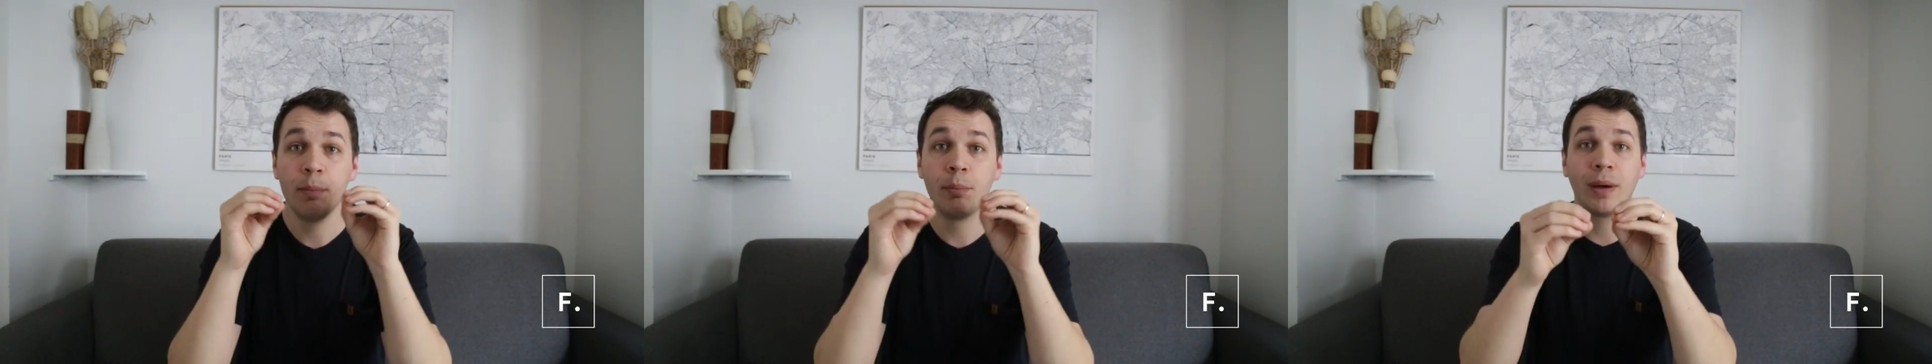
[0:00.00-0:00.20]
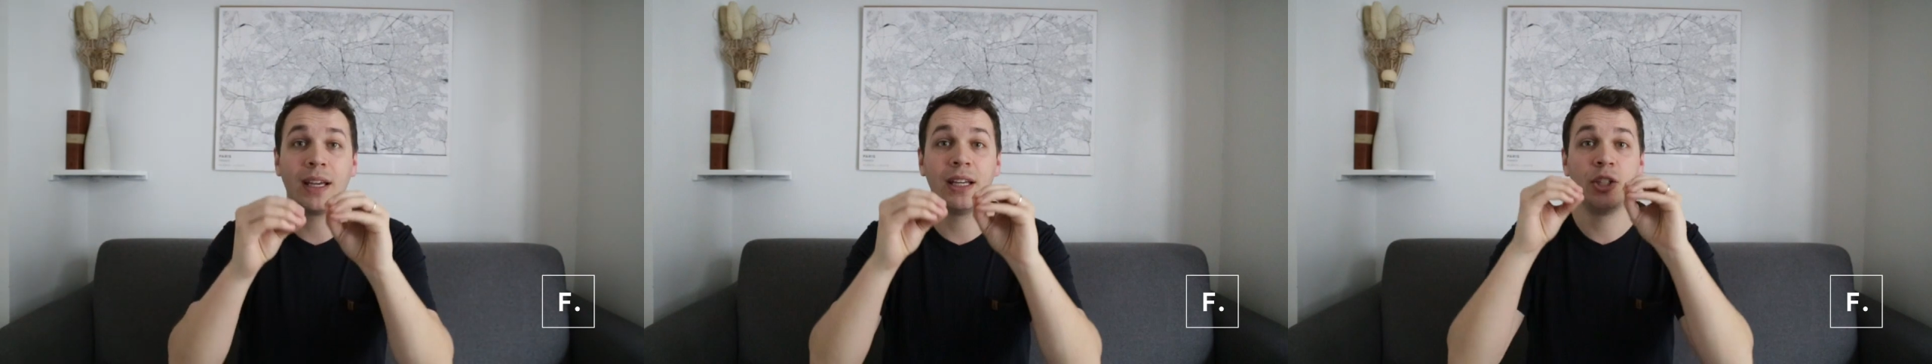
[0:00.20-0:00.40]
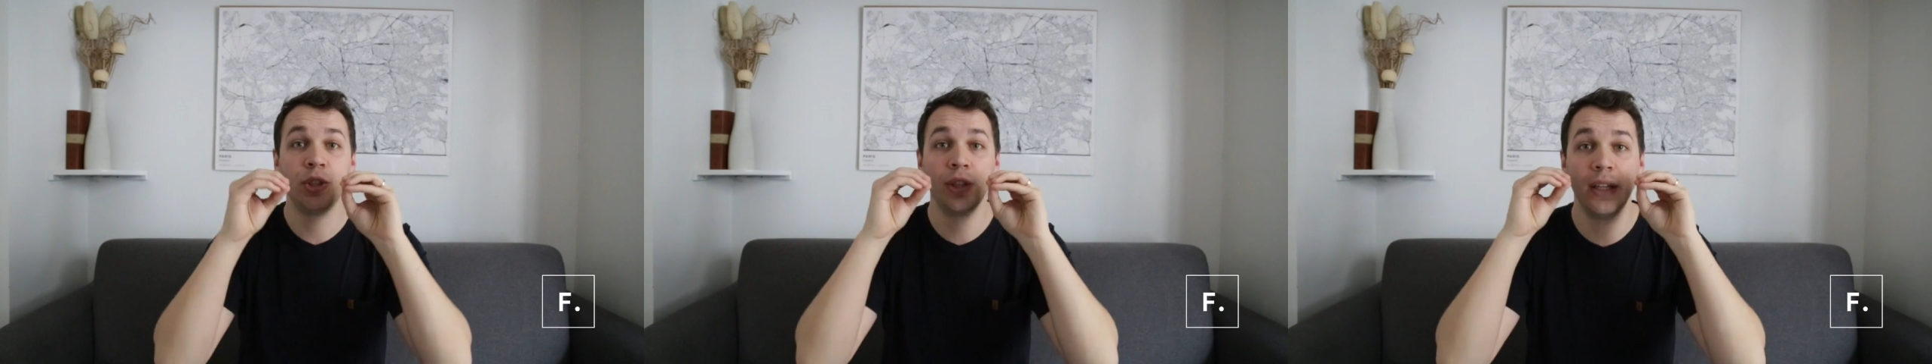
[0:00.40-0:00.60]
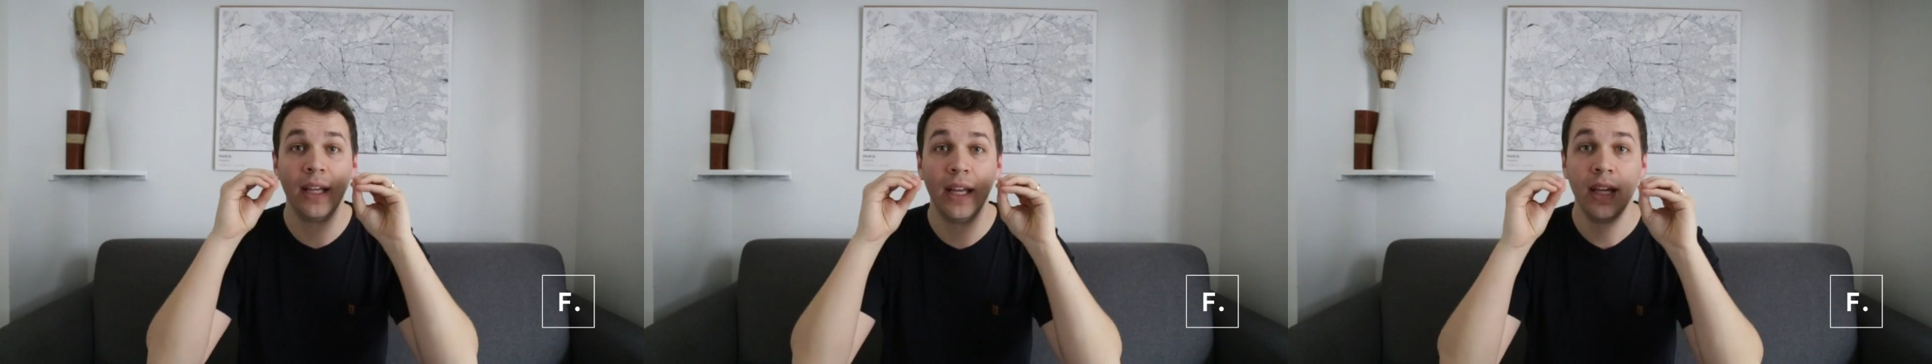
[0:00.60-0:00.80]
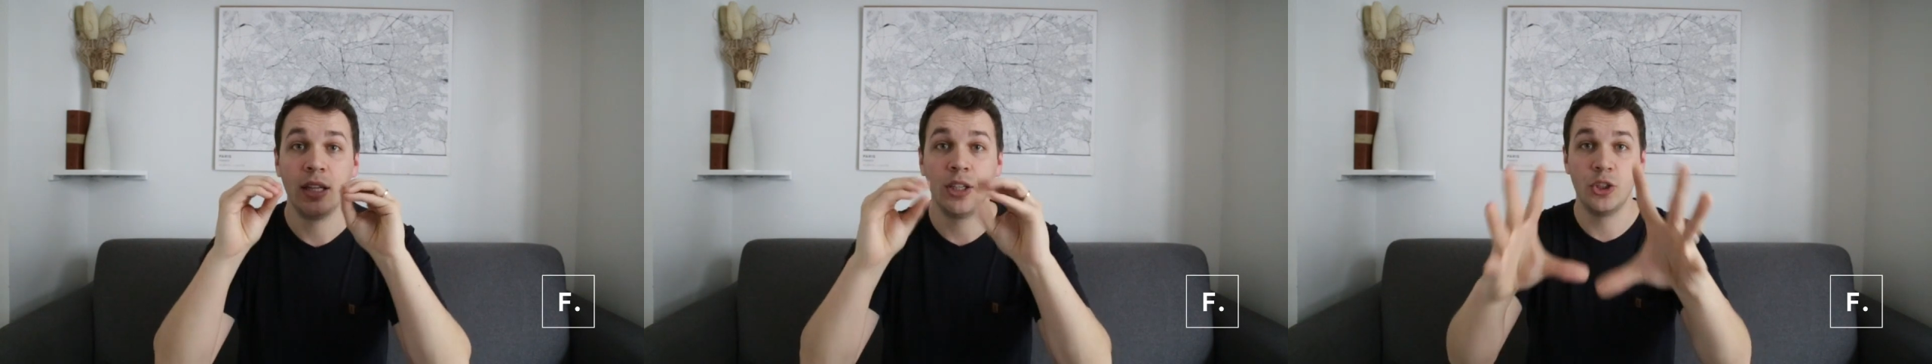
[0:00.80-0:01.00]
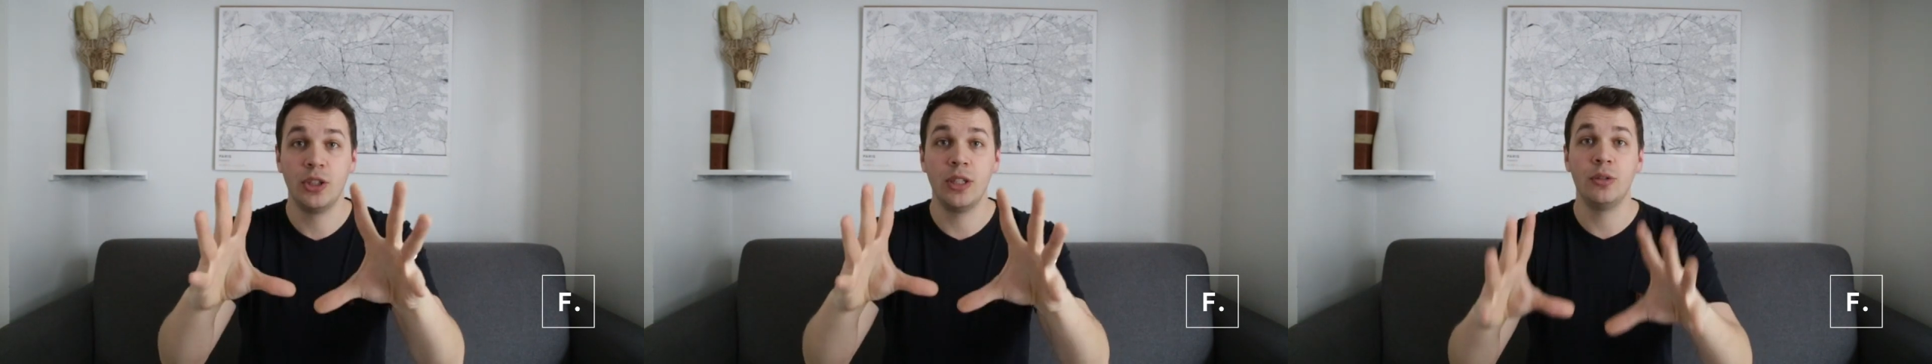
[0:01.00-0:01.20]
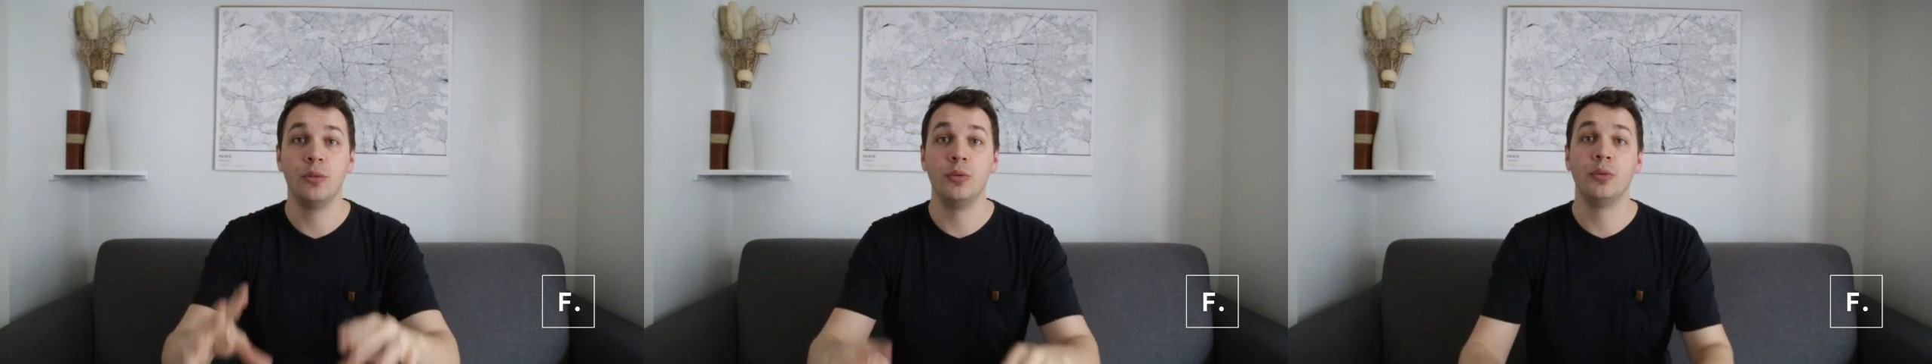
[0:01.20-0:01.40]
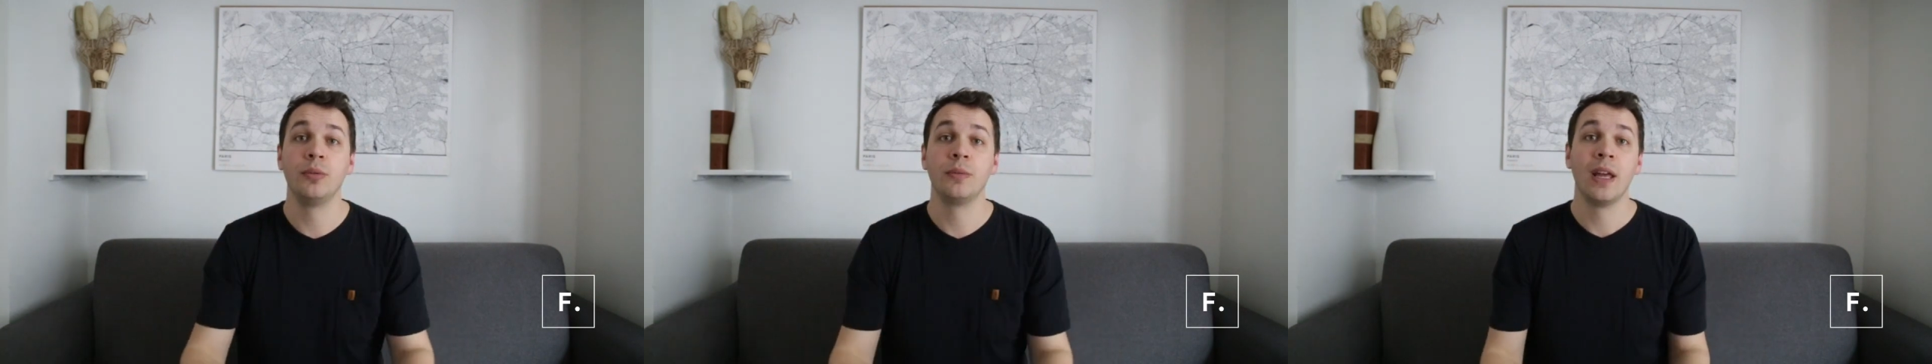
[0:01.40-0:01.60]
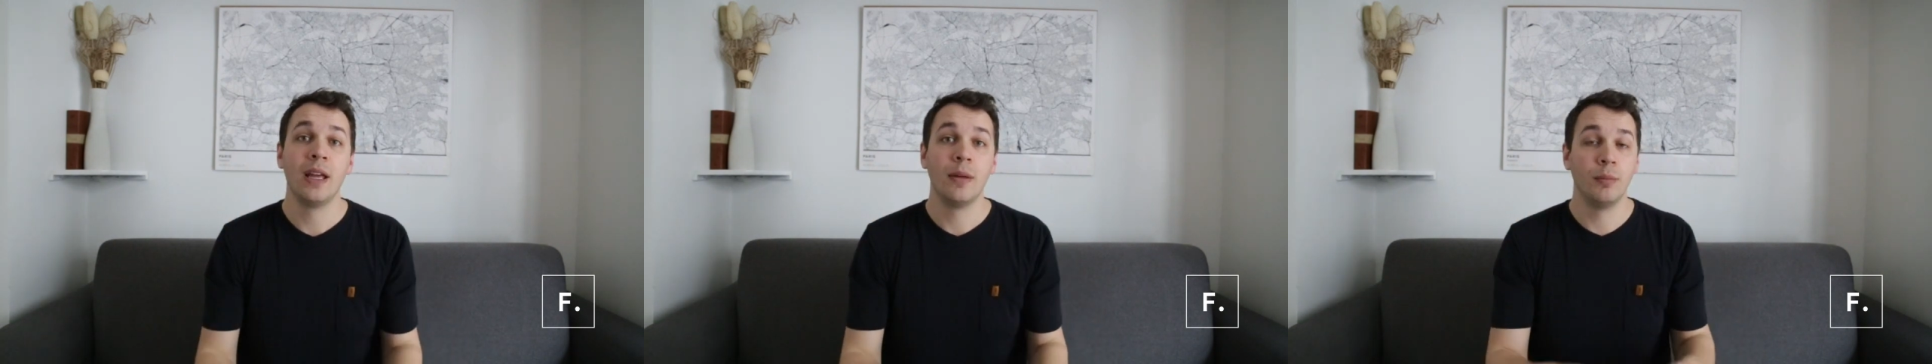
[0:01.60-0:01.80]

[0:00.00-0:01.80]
prêcher Jésus,